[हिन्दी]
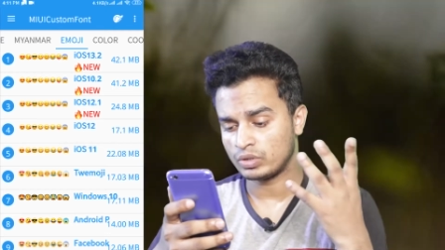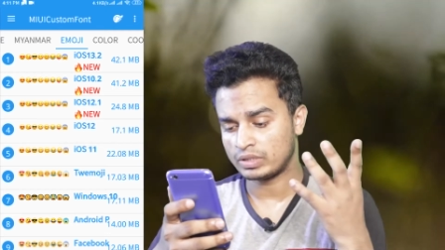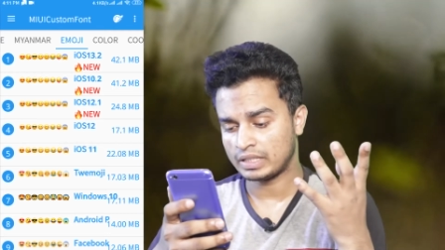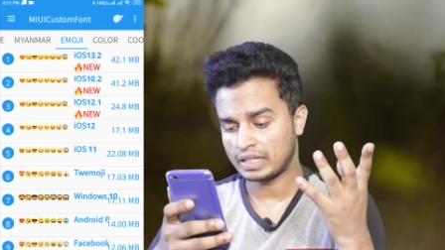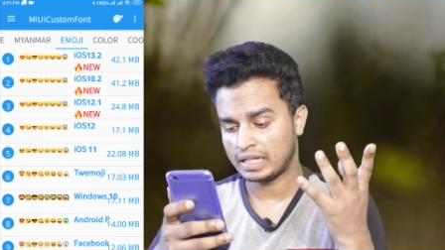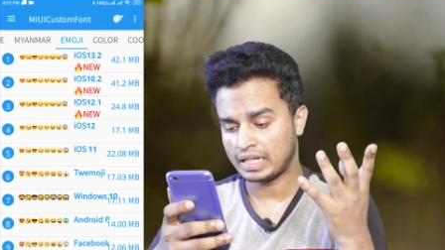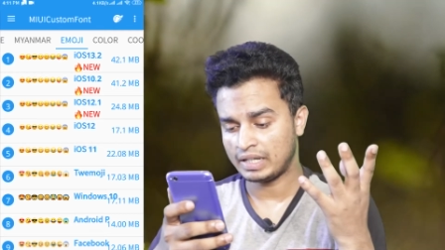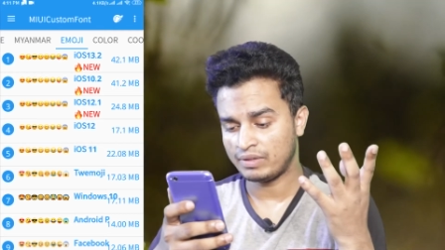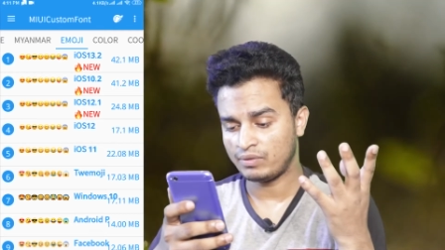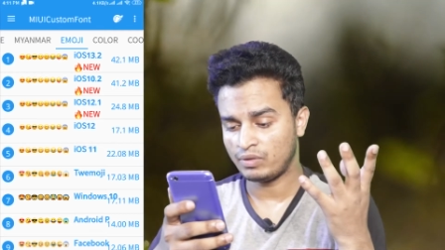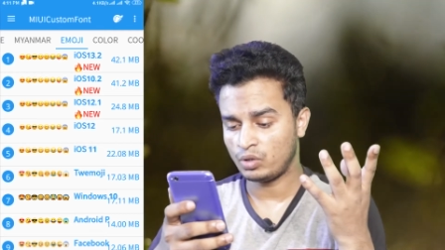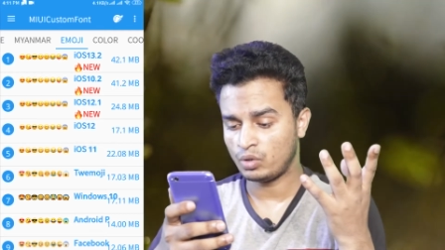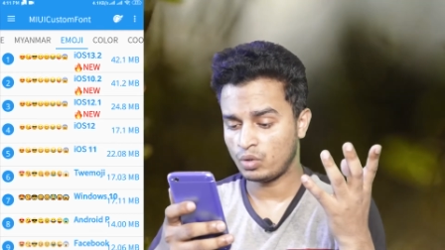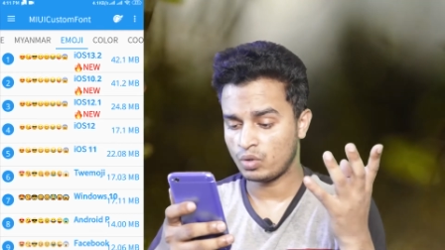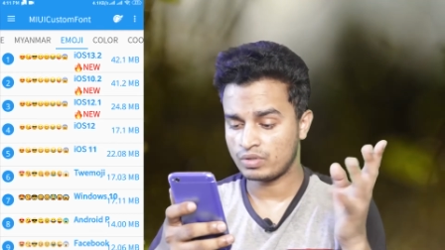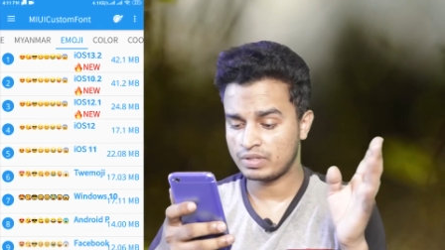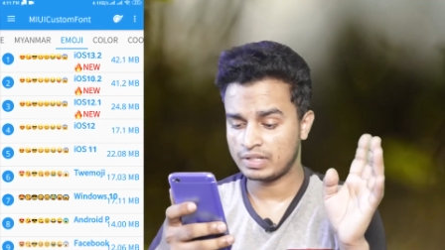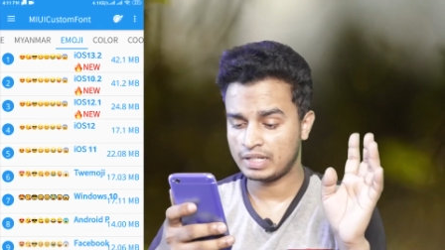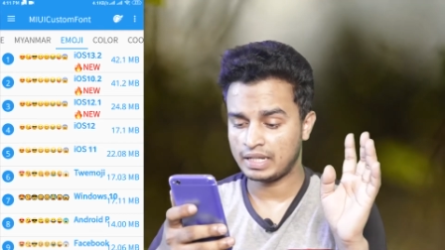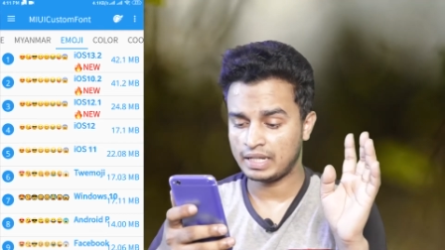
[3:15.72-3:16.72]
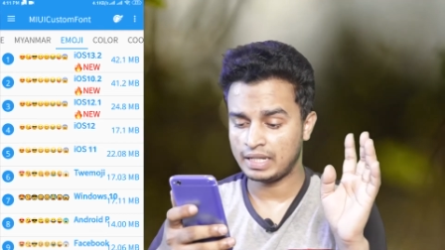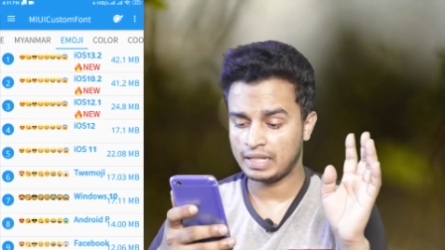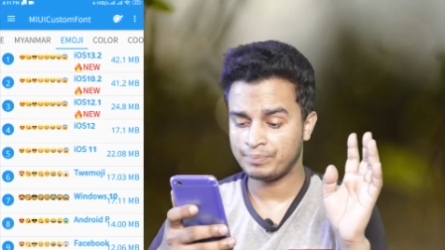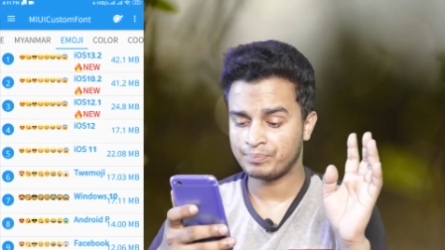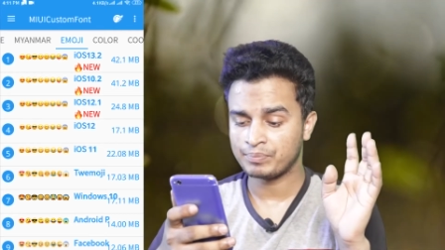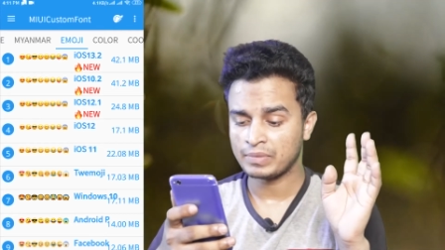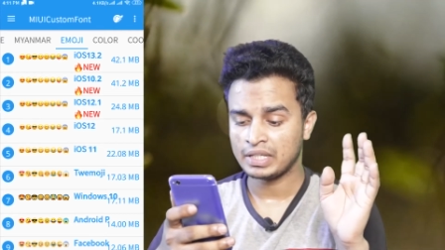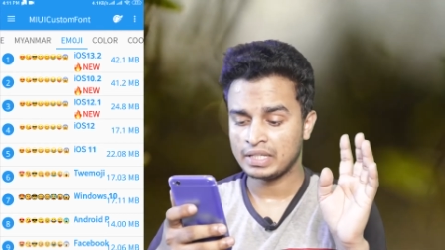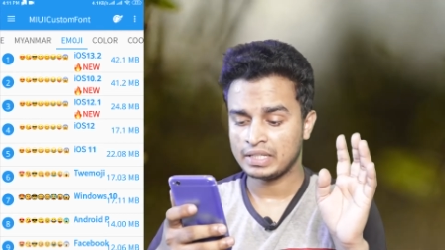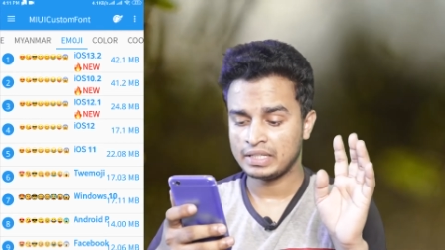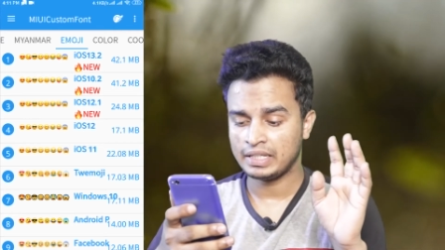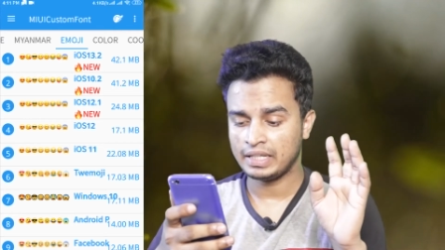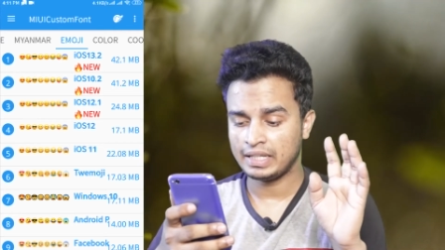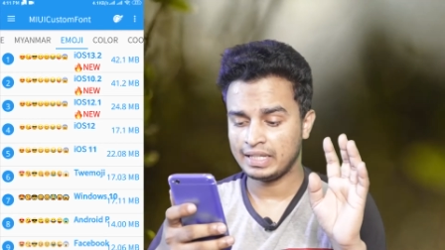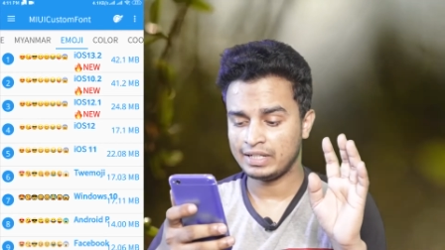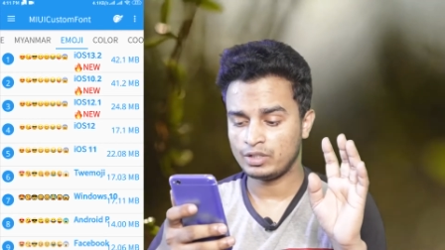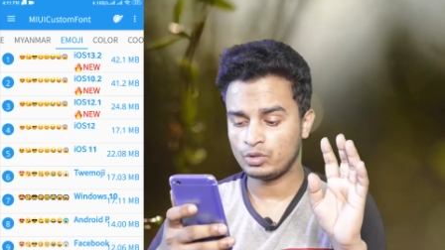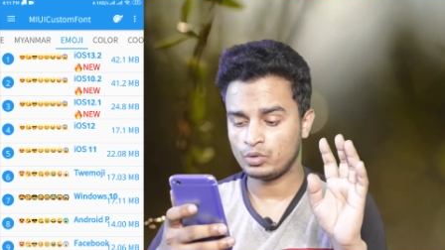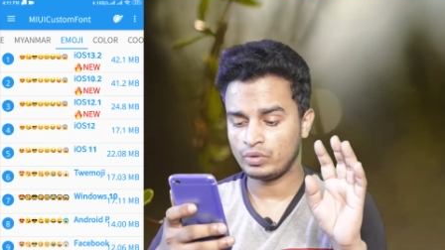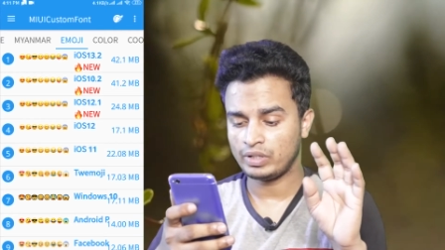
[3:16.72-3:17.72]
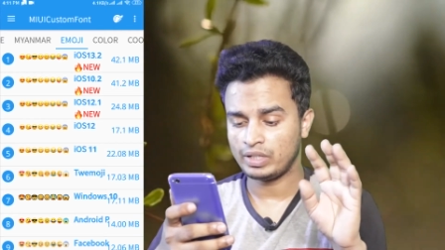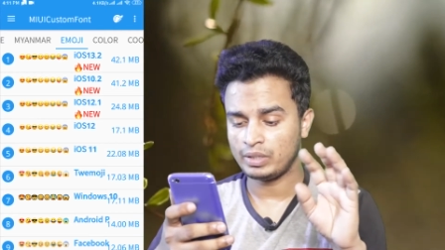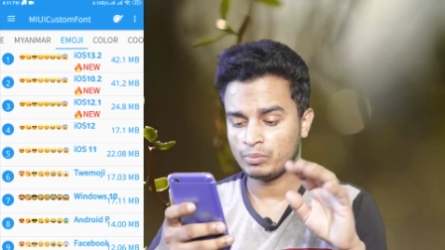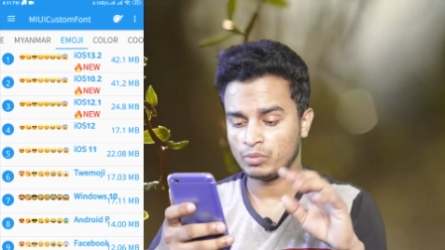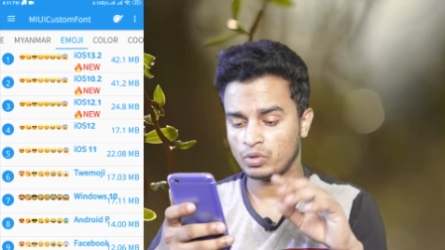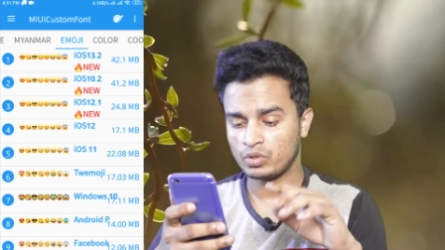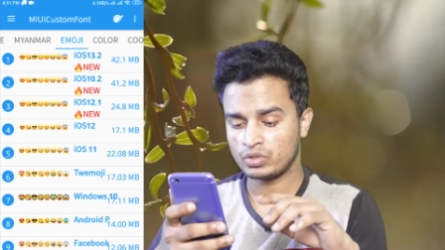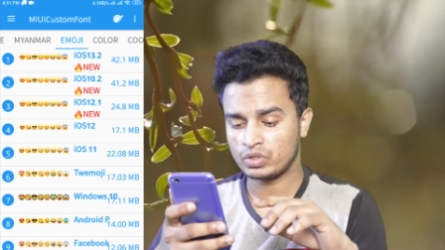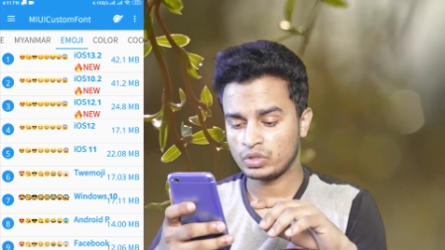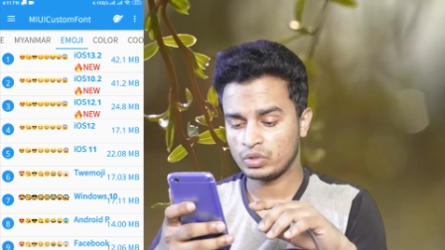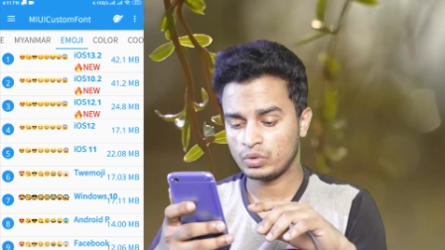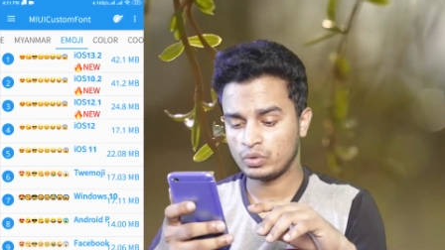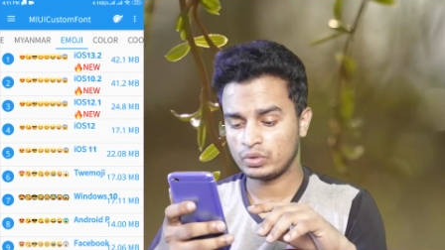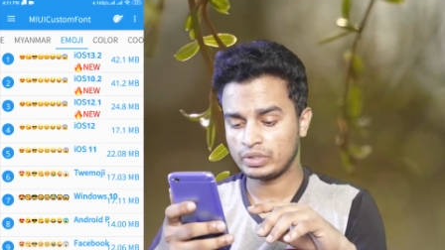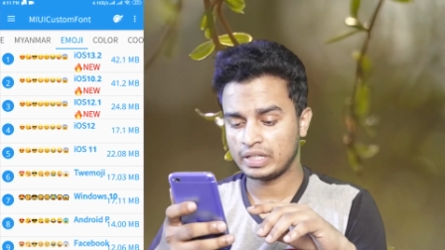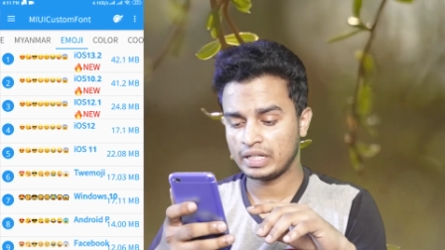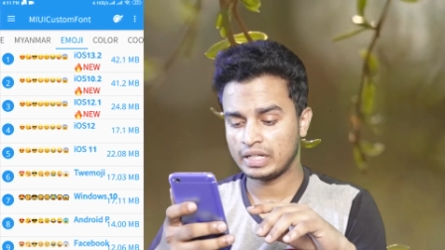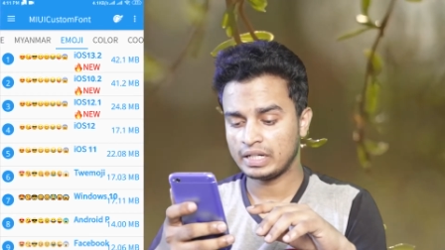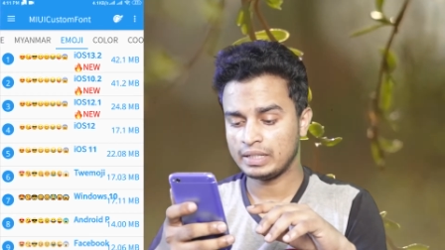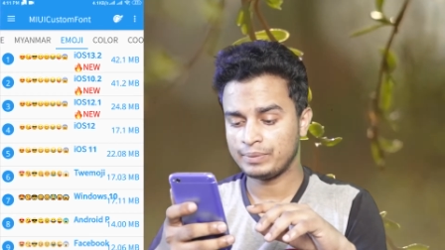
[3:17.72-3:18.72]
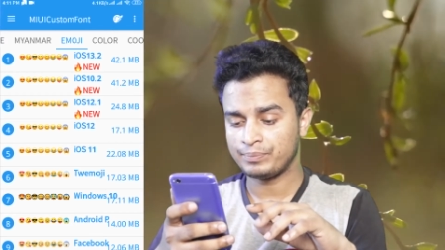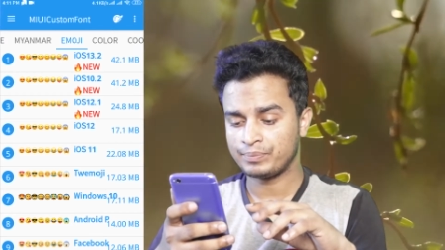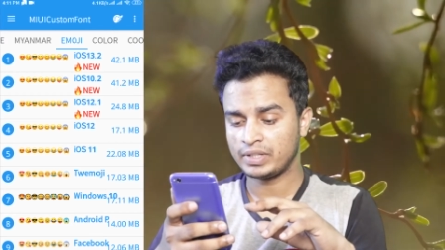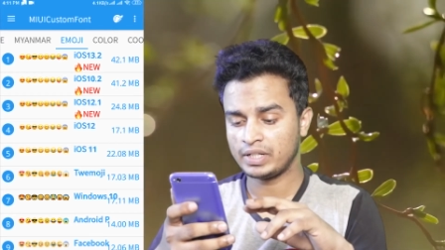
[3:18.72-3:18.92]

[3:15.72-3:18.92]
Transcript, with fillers: होता है विंडोज़ टेन ये टू मोजी हो गया